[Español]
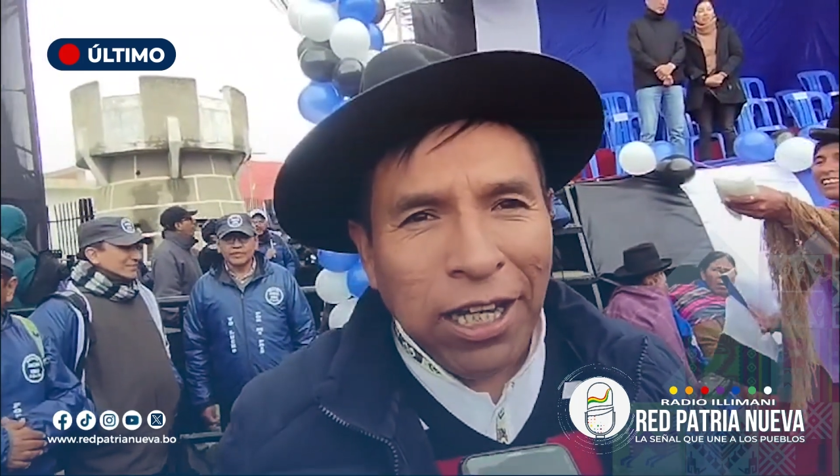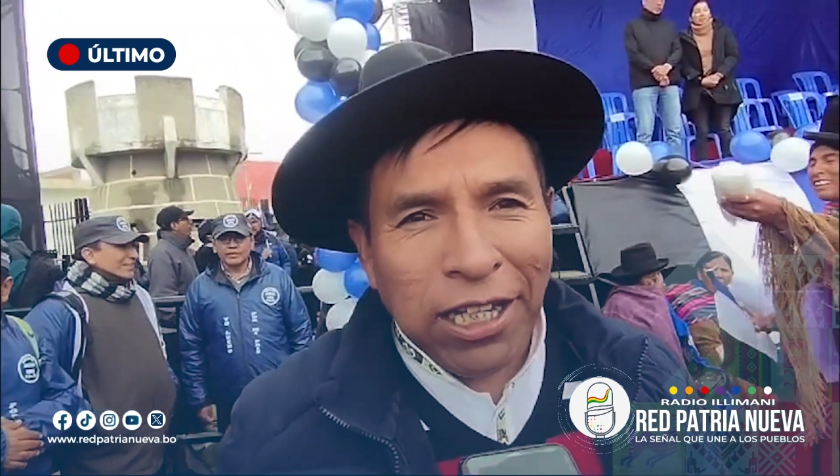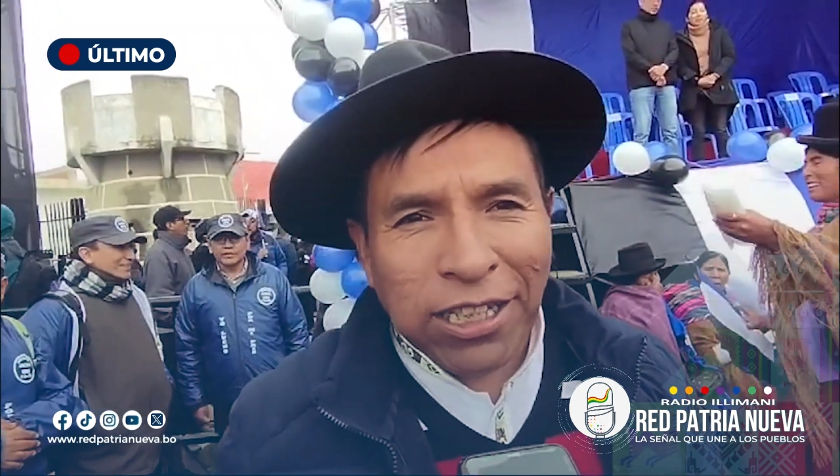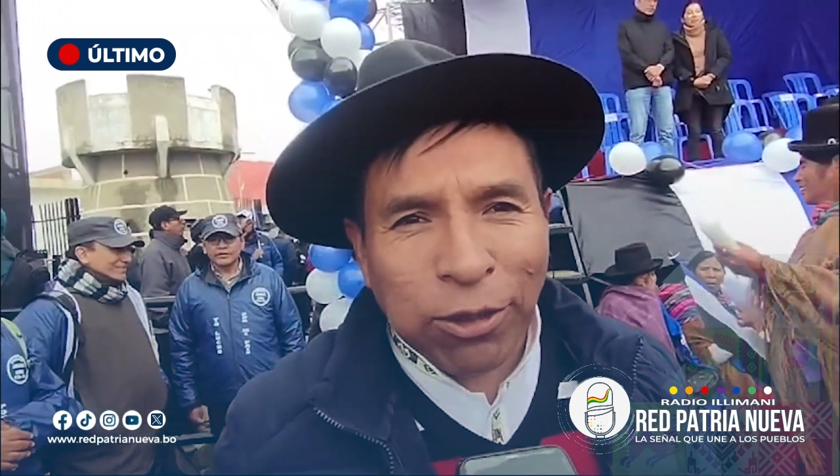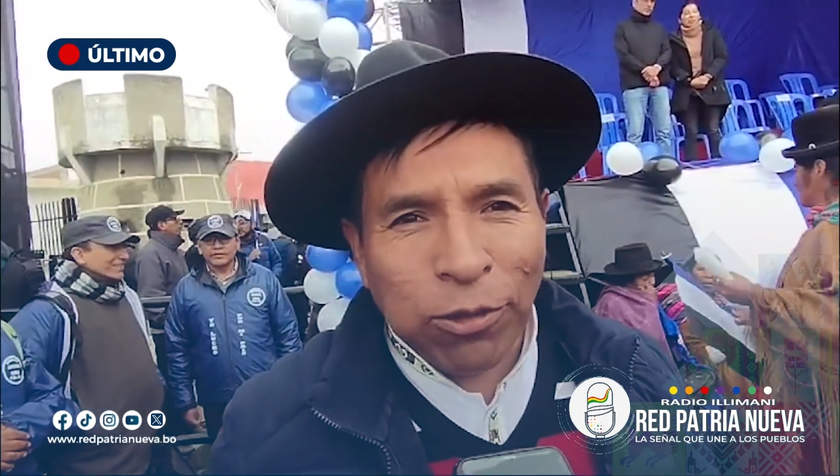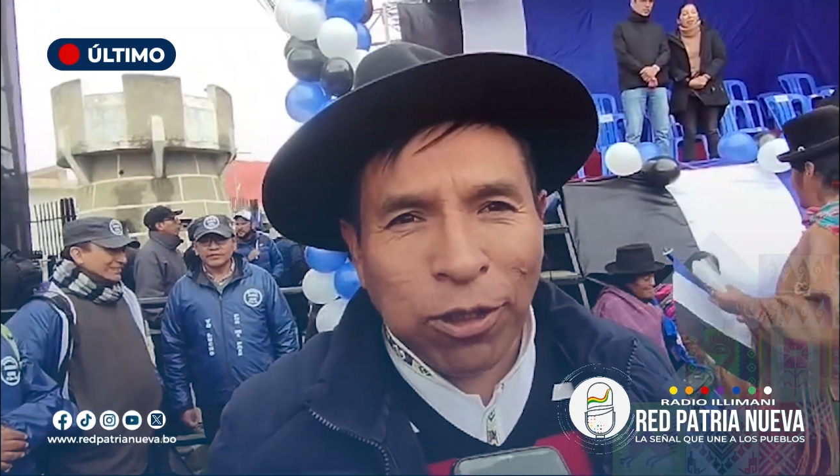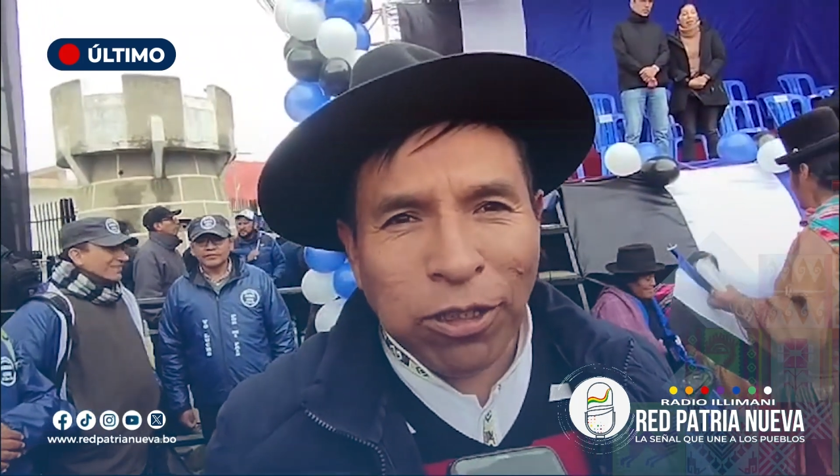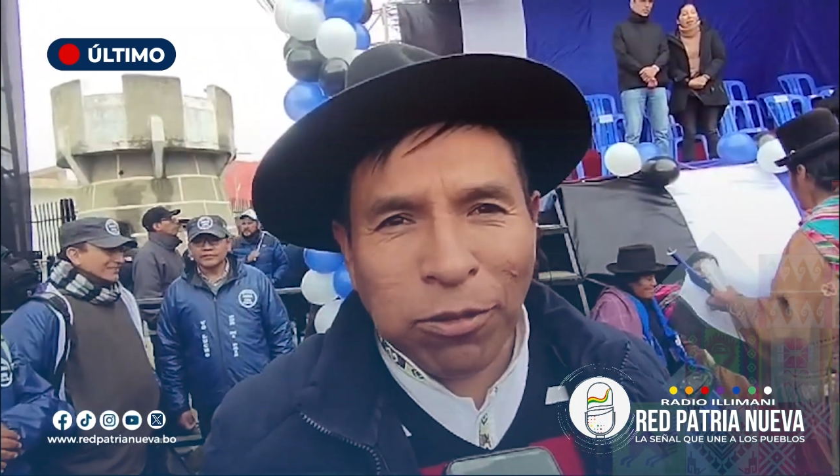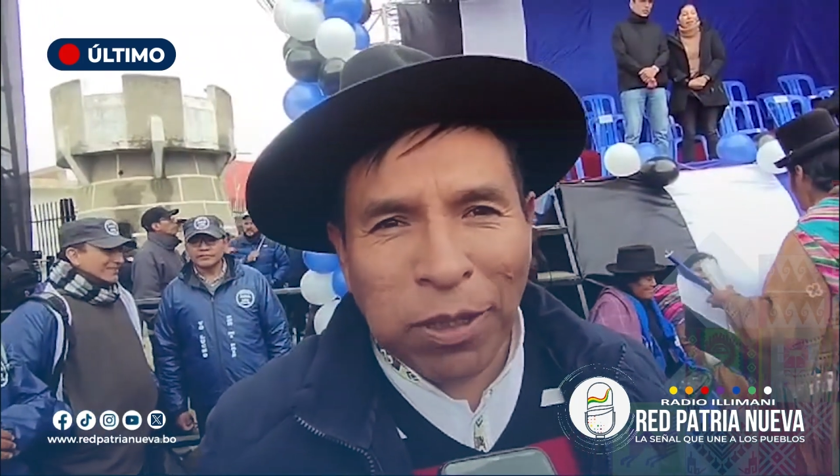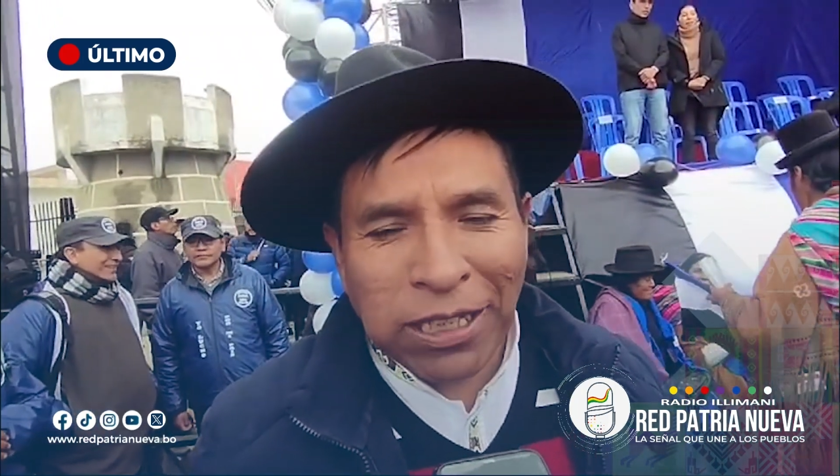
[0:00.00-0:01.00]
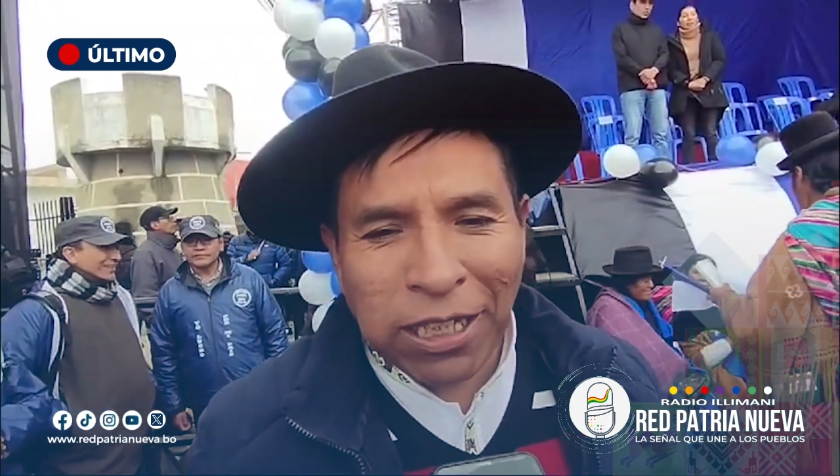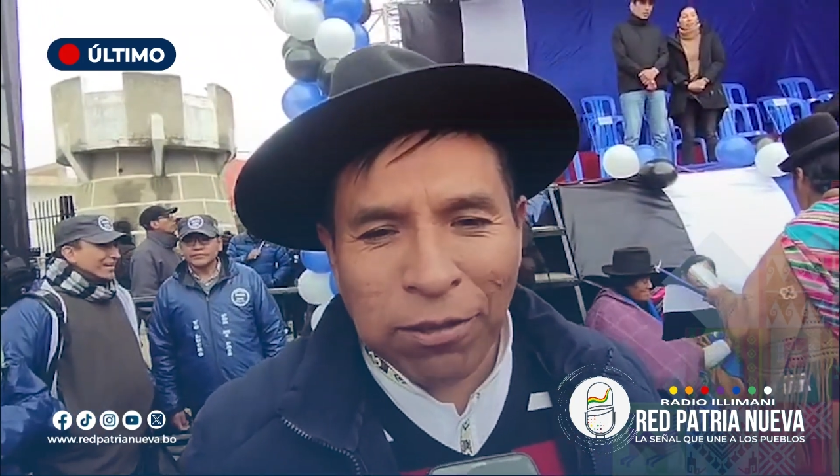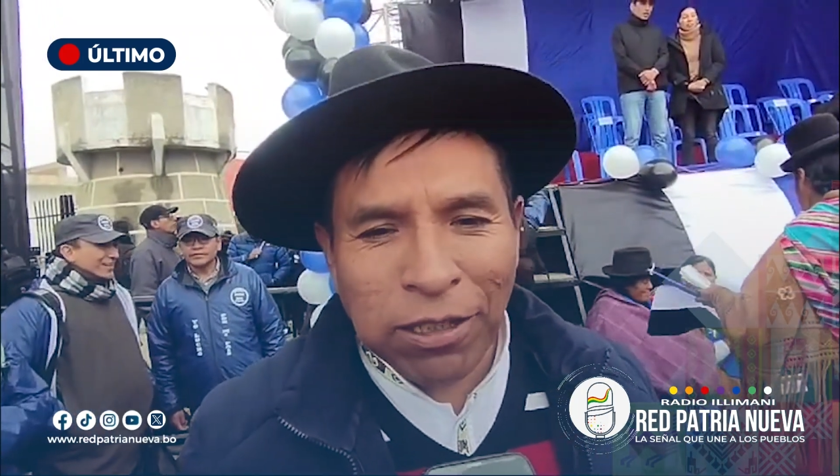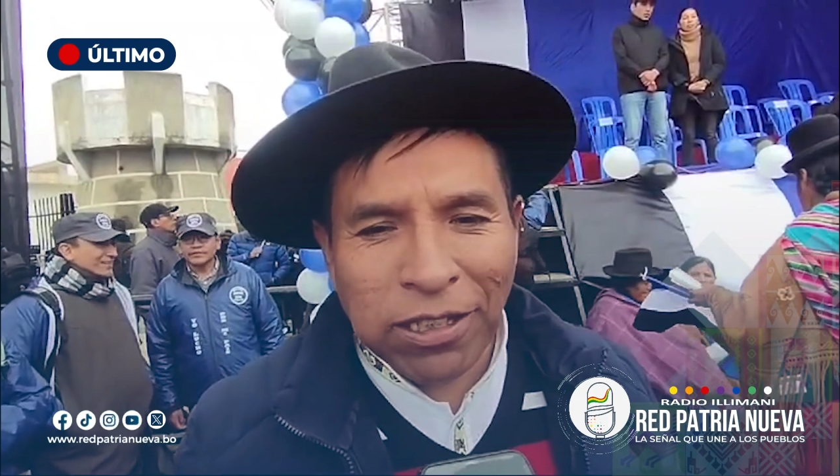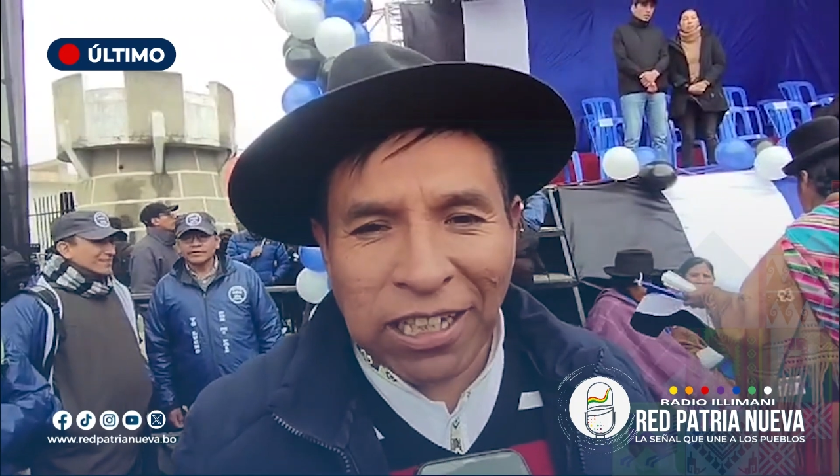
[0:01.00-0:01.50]
Este congreso va a
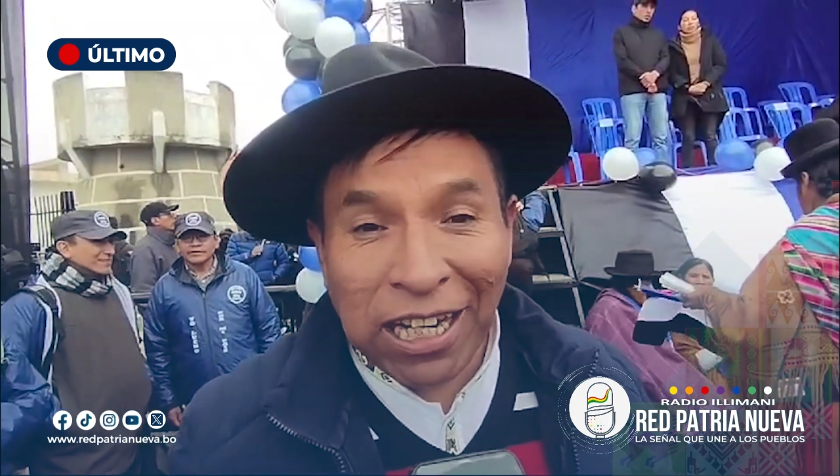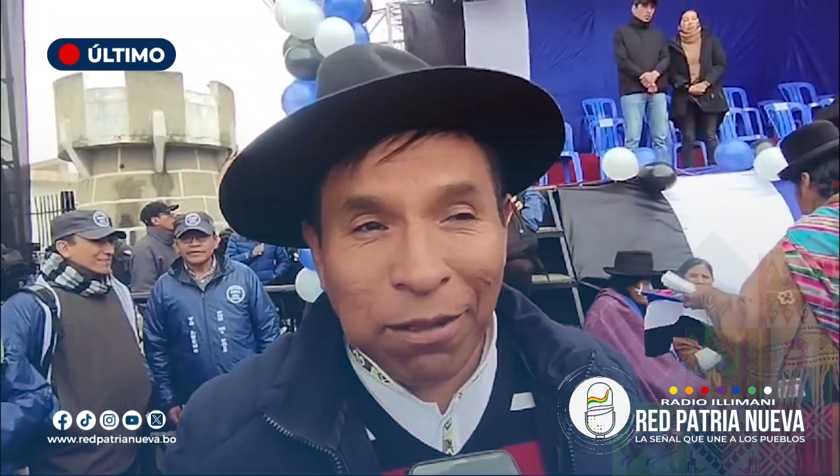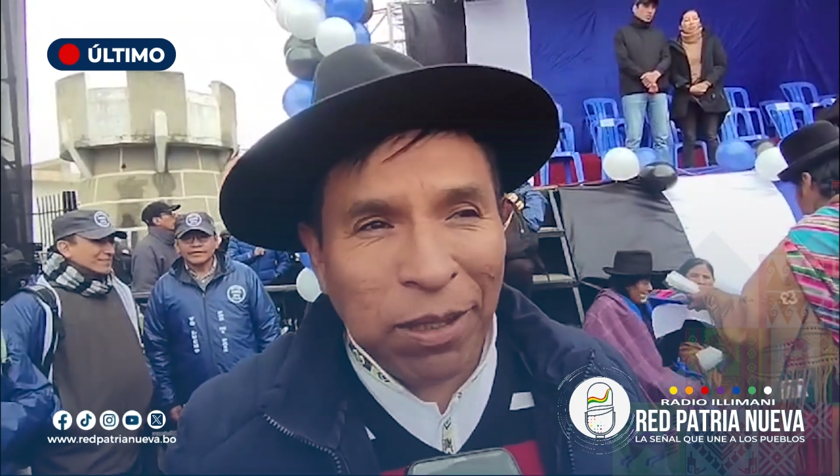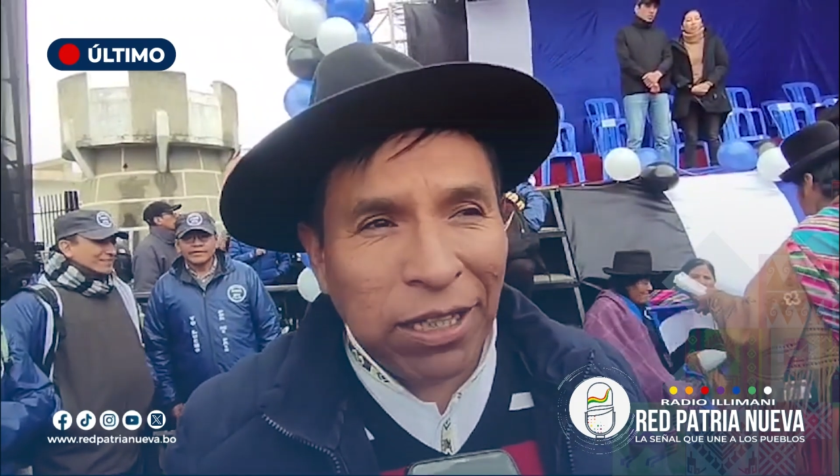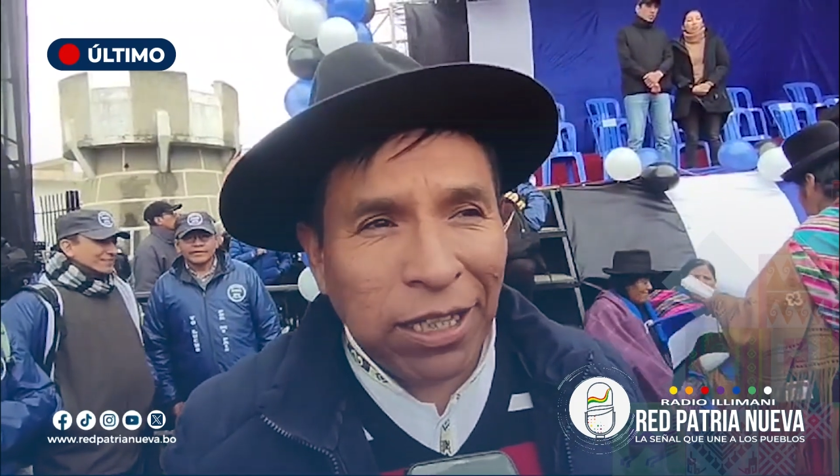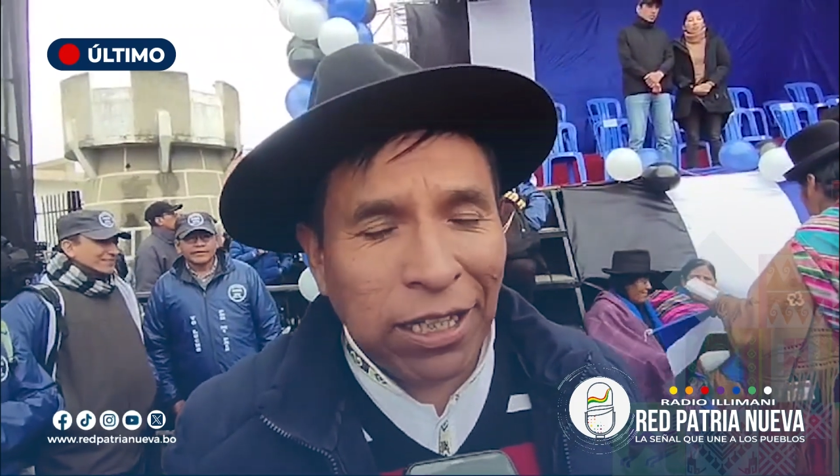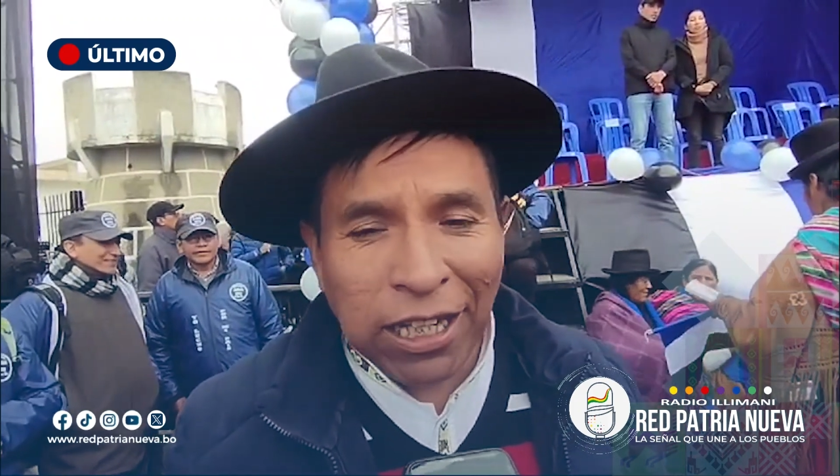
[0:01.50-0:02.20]
ser realmente